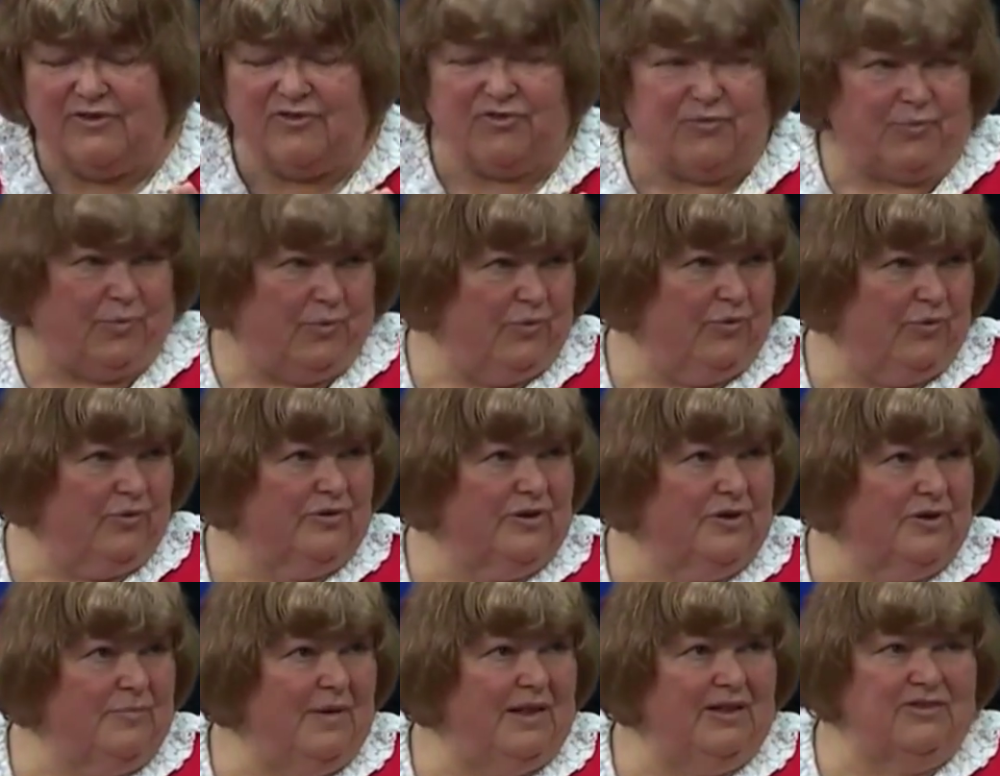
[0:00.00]
Das
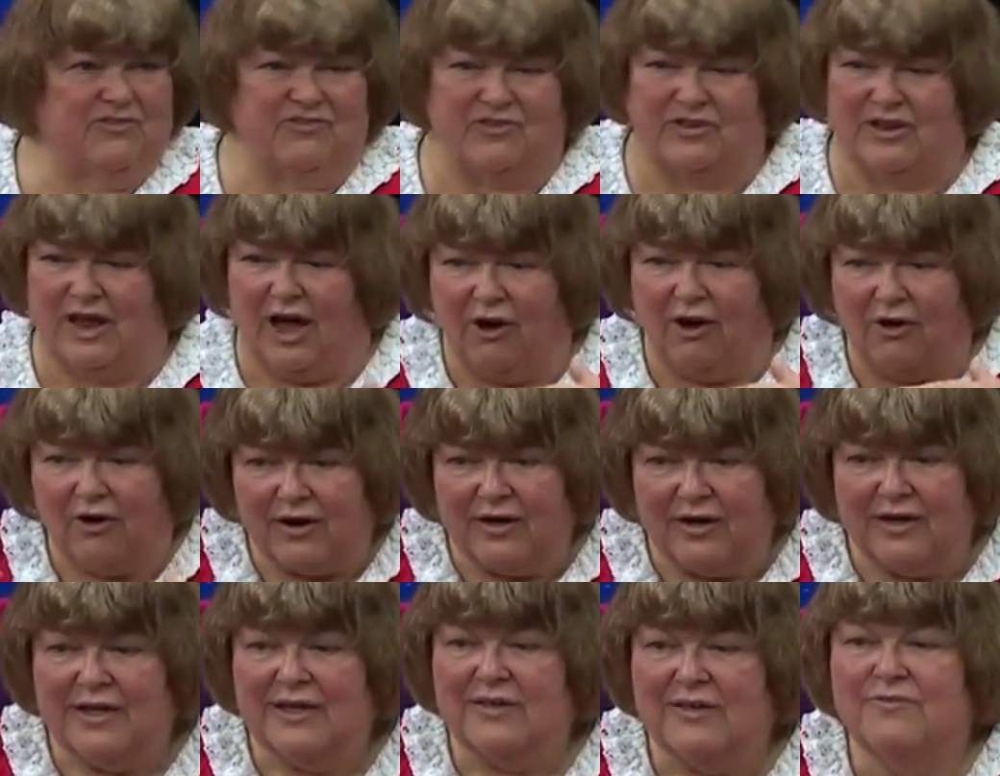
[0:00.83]
spüren die Menschen
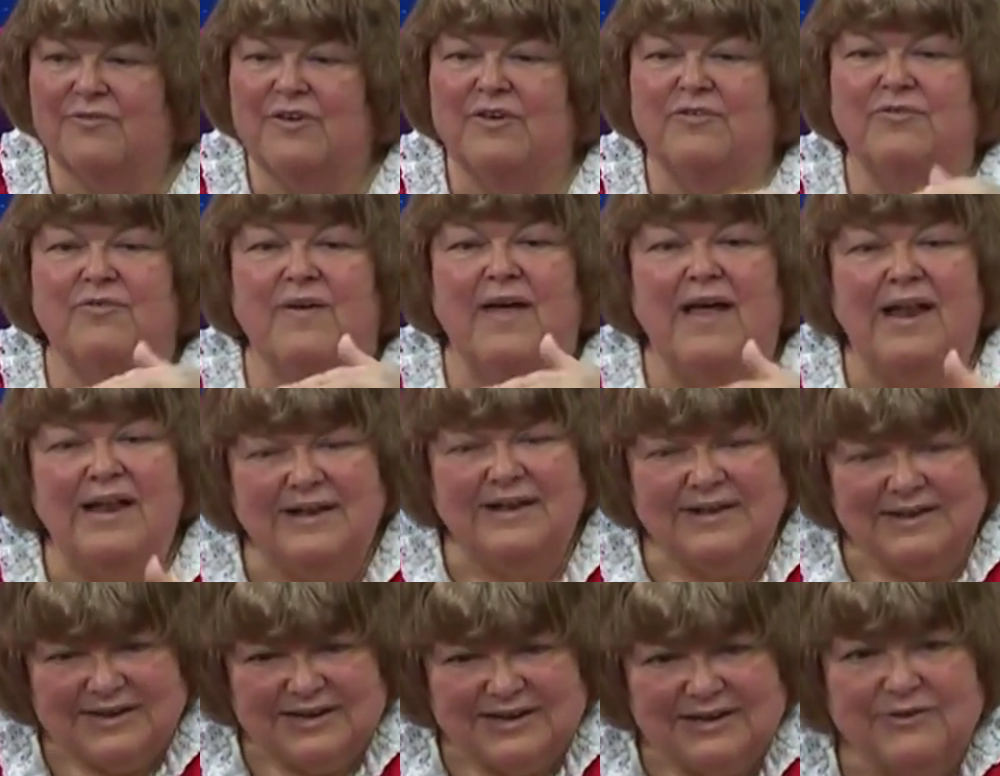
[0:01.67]
auch, wie
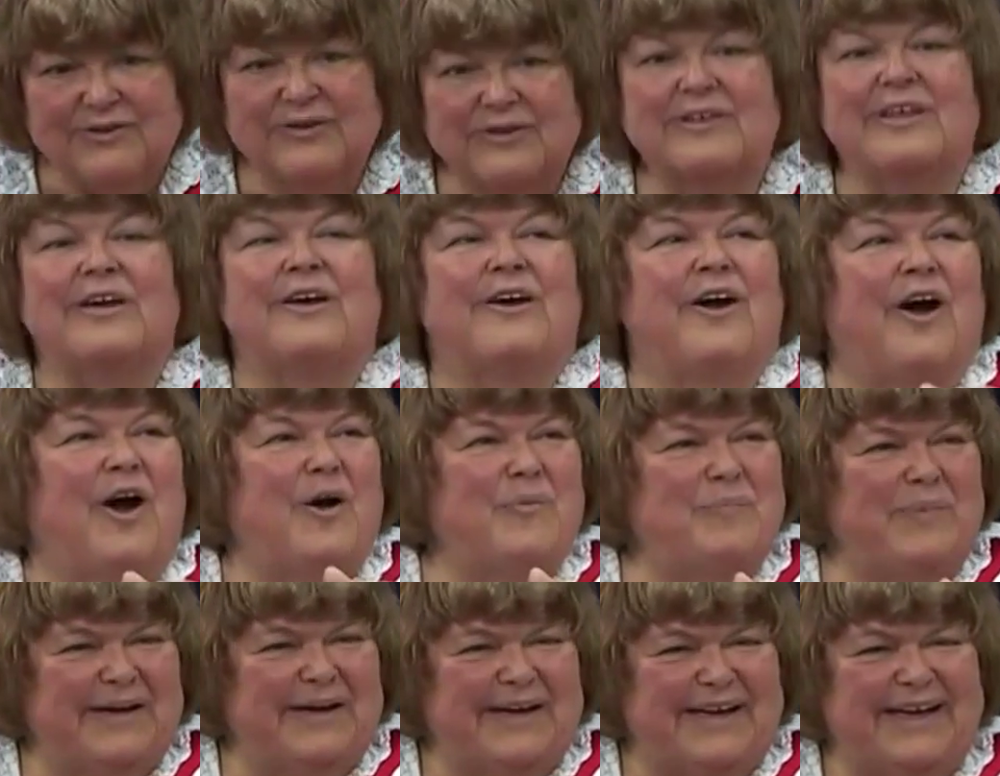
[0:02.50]
Wellen, die durch den
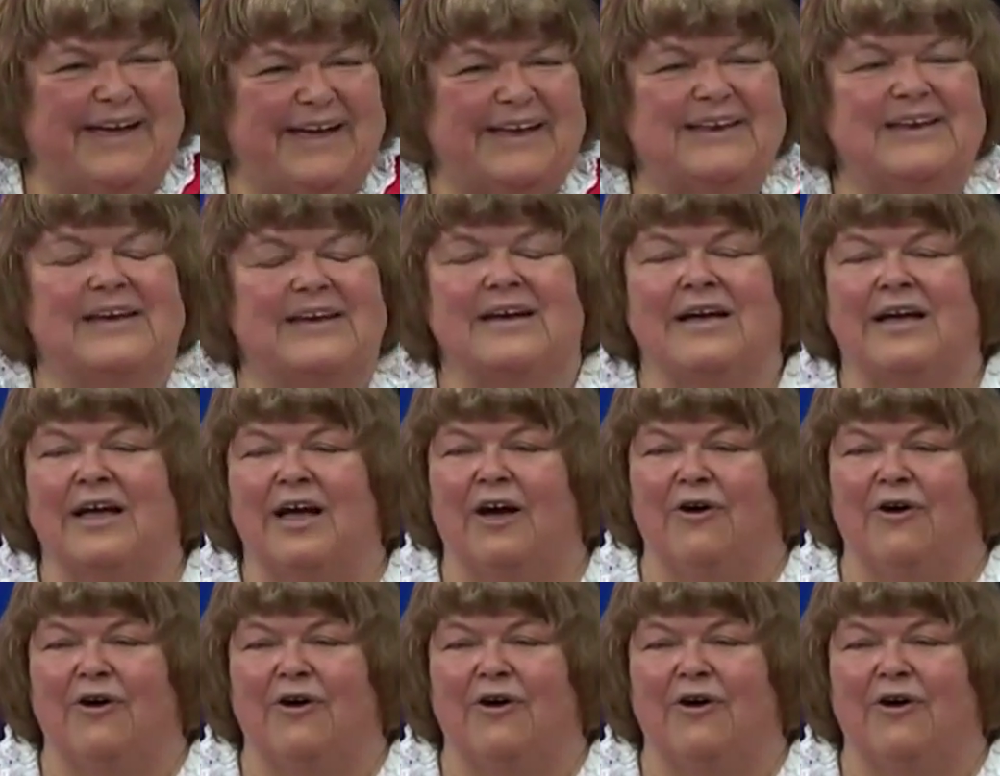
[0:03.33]
Körper gehen.